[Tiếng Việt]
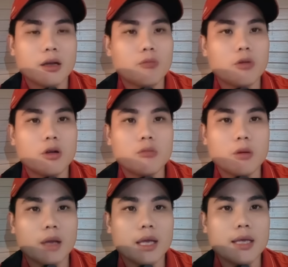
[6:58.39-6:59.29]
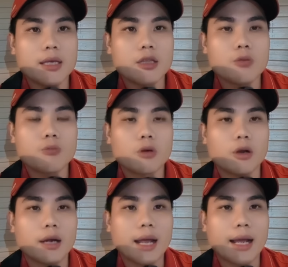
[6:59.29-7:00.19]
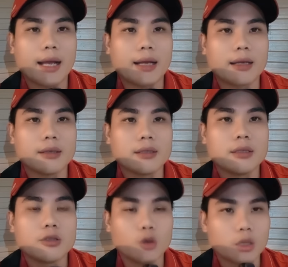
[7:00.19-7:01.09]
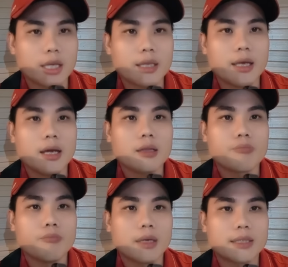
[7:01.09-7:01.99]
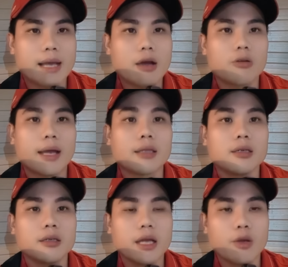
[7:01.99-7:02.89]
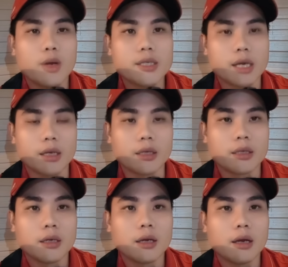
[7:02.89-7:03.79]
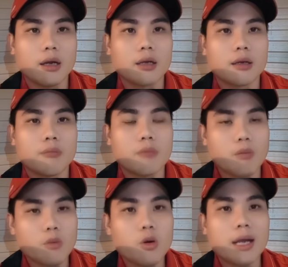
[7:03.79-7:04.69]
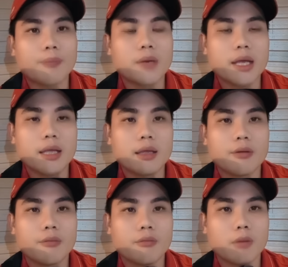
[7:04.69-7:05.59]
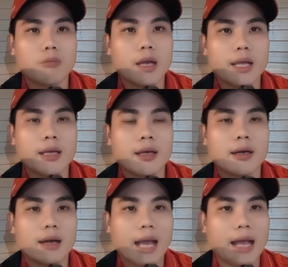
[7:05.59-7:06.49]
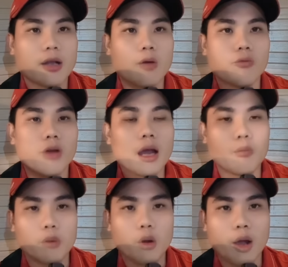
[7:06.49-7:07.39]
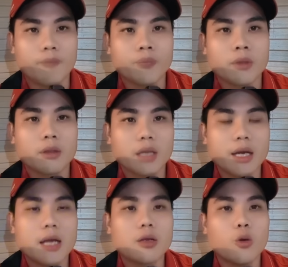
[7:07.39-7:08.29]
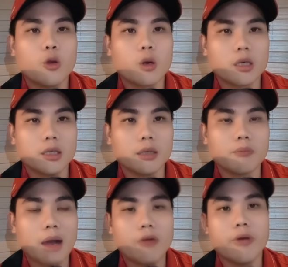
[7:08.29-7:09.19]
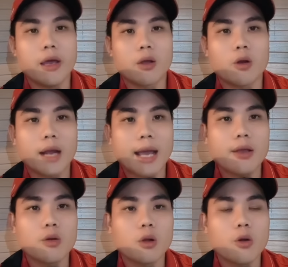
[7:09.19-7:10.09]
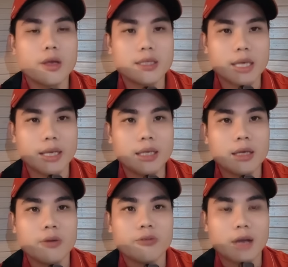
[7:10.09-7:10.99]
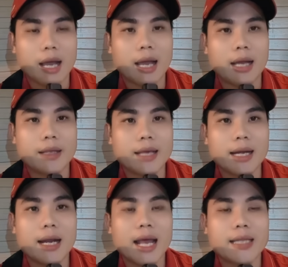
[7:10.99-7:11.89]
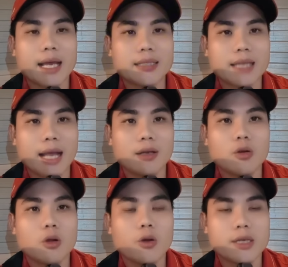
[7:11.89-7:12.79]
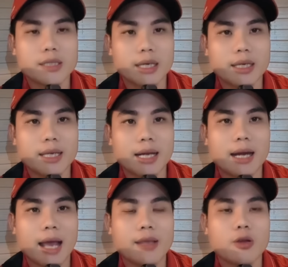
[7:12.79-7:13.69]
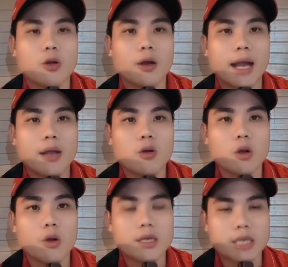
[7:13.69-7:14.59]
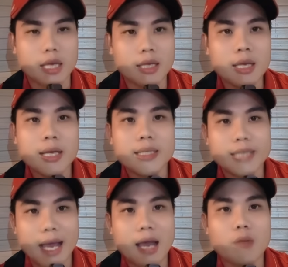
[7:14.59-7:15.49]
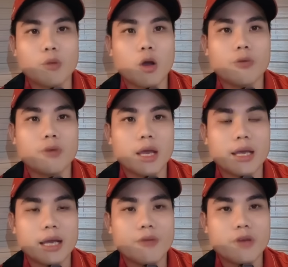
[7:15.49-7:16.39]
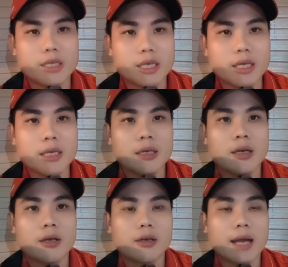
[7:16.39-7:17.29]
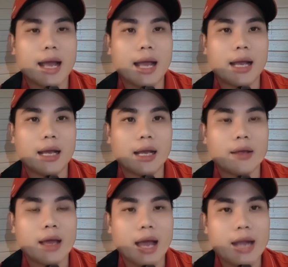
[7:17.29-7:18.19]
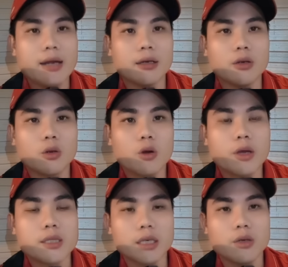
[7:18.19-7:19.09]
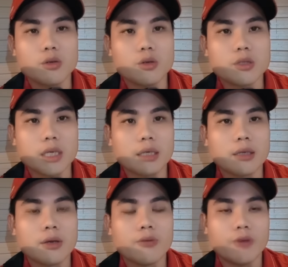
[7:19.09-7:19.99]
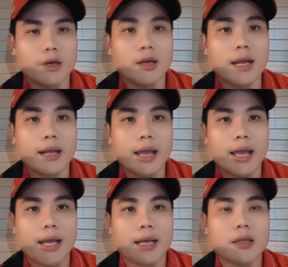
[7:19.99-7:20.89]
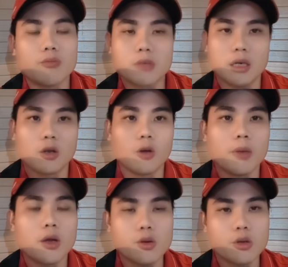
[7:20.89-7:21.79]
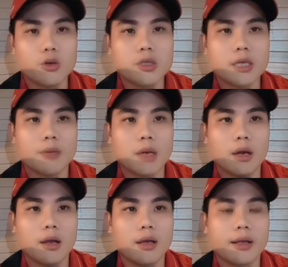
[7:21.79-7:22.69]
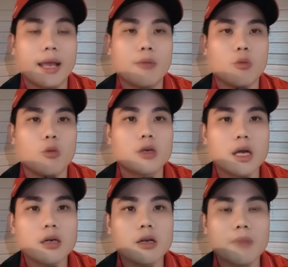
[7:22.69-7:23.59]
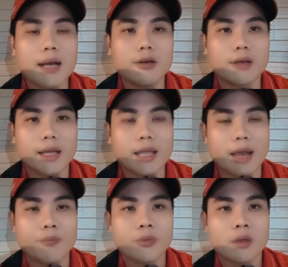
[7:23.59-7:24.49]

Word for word: không có một cái chút gọi là ruột thịt gì hết mà sao lại thương ni quá trời đó mong muốn gặp ni mong ni là hãy cùng với hồng loan đi đến cuối con đường bảo vệ con gái của cố nghệ sĩ và giành lại tài sản của cố nghệ sĩ dành lại cho con gái của cố nghệ sĩ trả hồng loan về cái vị trí đó là ái nữ của cố nghệ sĩ của chú anh chị và nói là nghe cái thông tin của mấy cô chú anh chị bình luận nghe muốn rớt nước mắt luôn cả nhà